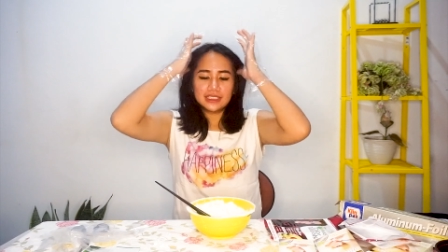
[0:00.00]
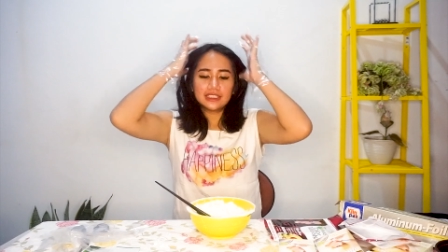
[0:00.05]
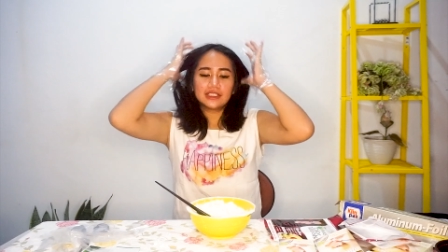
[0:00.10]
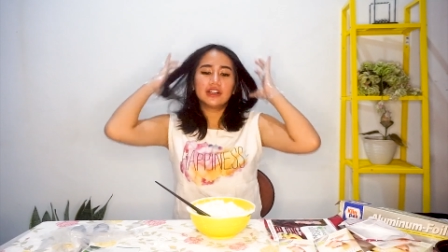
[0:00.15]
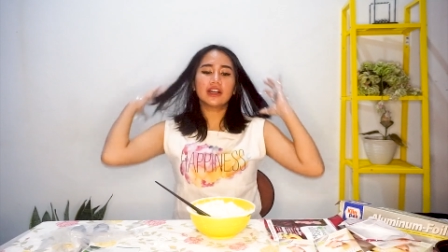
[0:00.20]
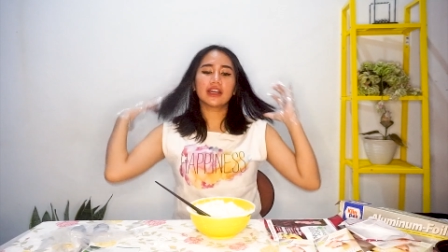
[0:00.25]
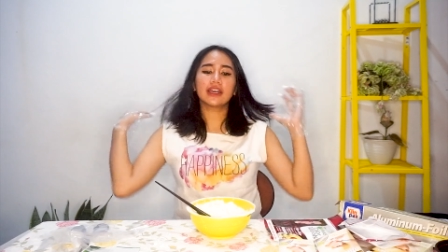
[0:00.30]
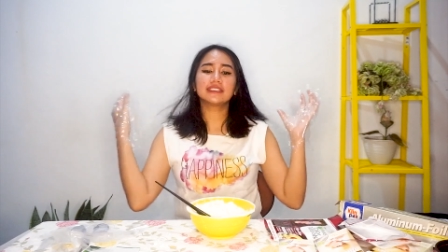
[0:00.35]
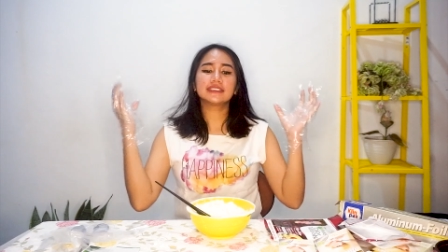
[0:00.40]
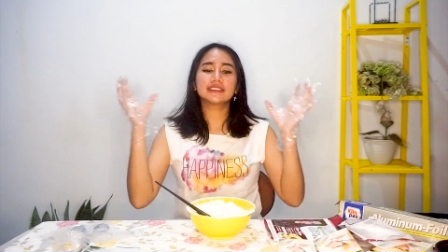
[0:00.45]
oke
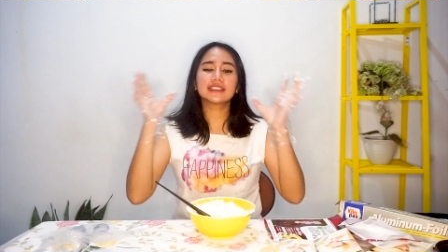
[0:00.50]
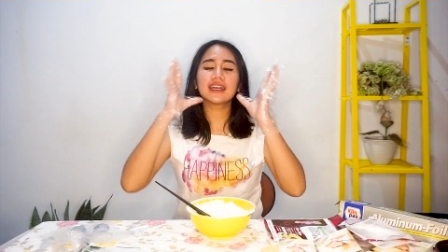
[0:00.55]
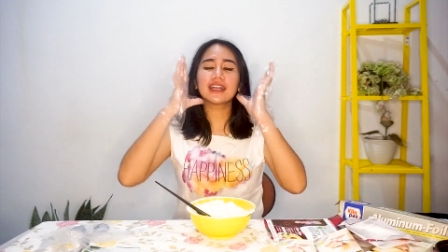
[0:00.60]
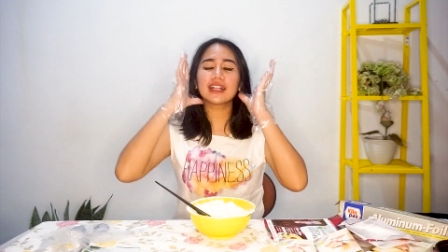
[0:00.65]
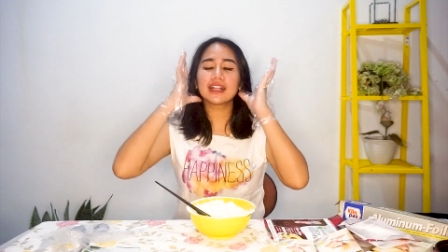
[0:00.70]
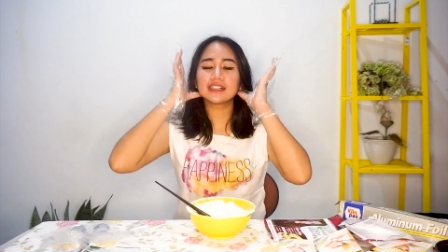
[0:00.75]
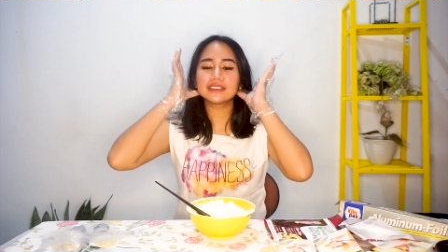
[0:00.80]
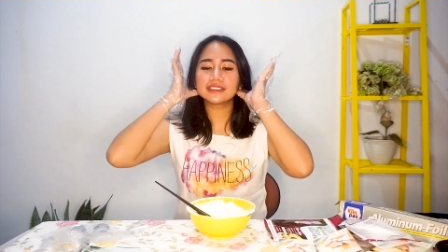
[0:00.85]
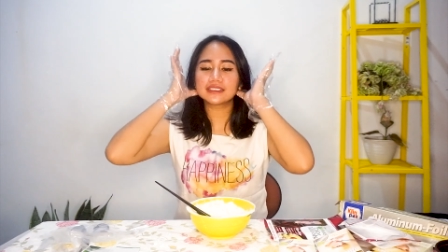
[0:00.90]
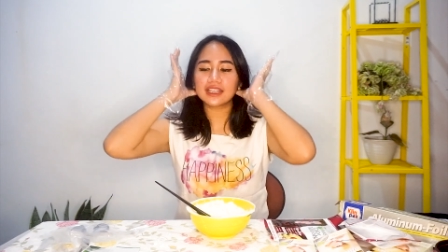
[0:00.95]
okay,
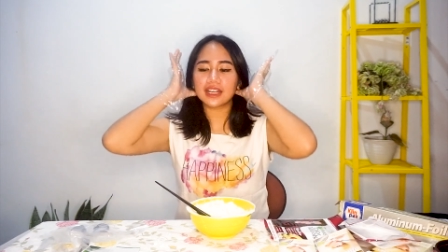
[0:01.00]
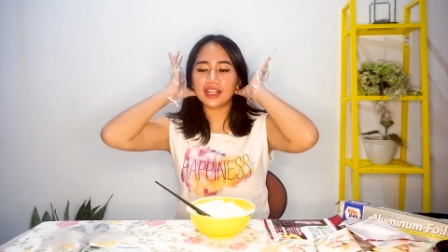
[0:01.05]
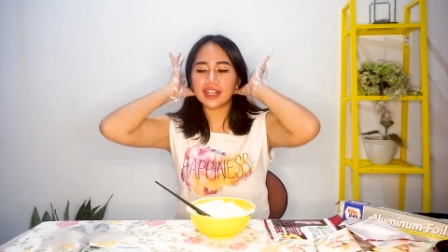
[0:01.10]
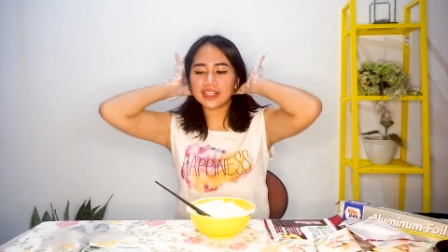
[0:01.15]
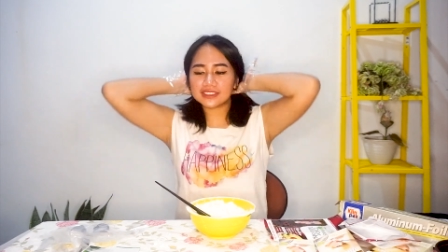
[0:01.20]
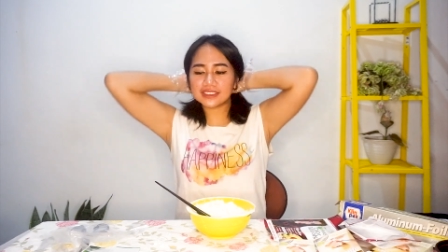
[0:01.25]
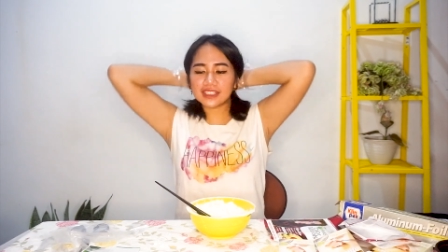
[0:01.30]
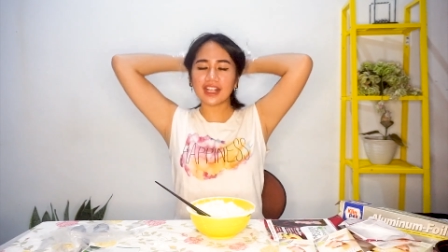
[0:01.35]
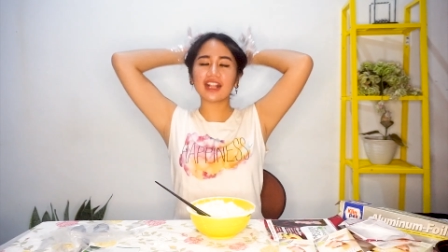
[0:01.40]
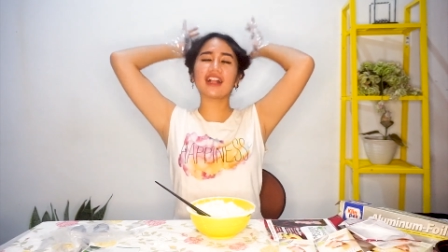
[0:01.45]
sekarang sekarang
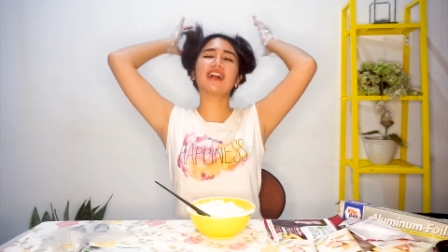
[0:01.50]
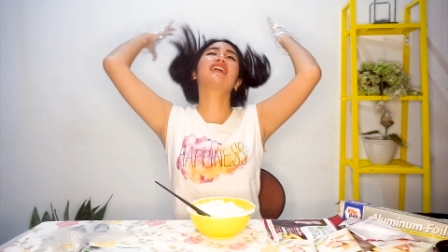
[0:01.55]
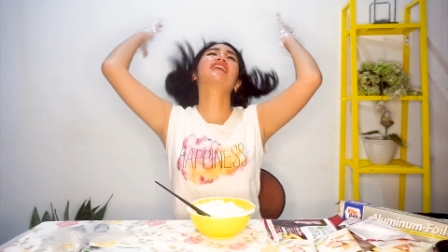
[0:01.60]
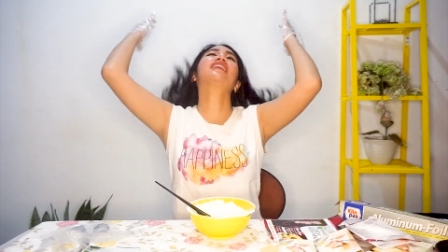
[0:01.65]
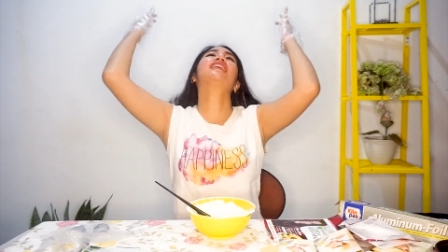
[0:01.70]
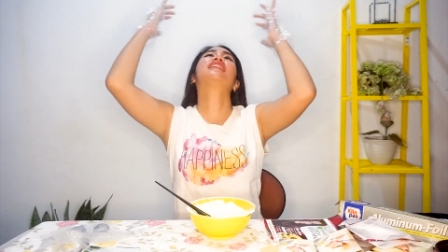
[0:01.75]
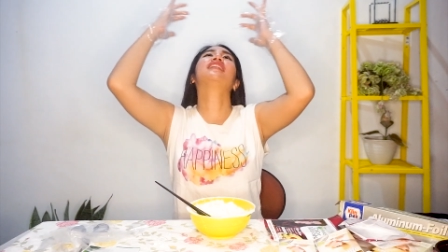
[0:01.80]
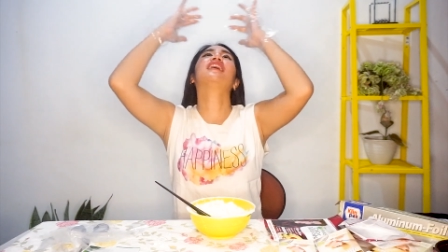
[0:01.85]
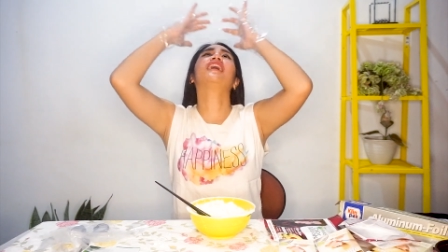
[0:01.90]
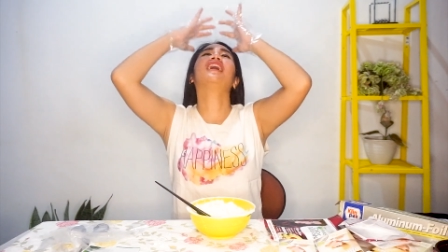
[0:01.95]
sekarang kita